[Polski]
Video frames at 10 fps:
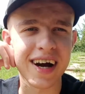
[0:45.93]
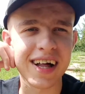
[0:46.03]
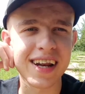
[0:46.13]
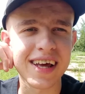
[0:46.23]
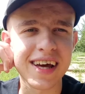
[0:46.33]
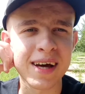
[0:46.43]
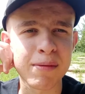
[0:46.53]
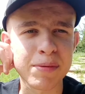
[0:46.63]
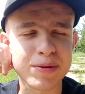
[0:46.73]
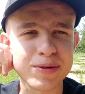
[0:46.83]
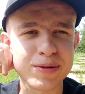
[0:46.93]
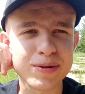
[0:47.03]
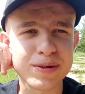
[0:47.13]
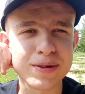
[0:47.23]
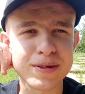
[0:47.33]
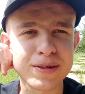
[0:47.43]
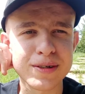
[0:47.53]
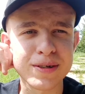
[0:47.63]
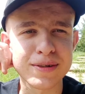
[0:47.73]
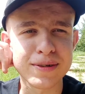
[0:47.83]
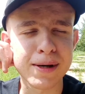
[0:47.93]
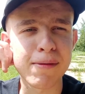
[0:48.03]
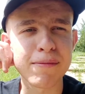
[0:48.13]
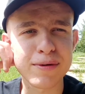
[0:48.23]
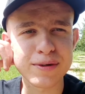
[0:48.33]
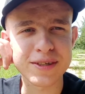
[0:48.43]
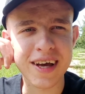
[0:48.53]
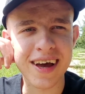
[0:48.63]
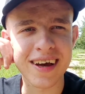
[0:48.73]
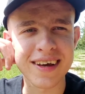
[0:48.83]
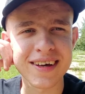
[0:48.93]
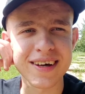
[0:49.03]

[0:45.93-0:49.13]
Ale po prostu domu wrócę,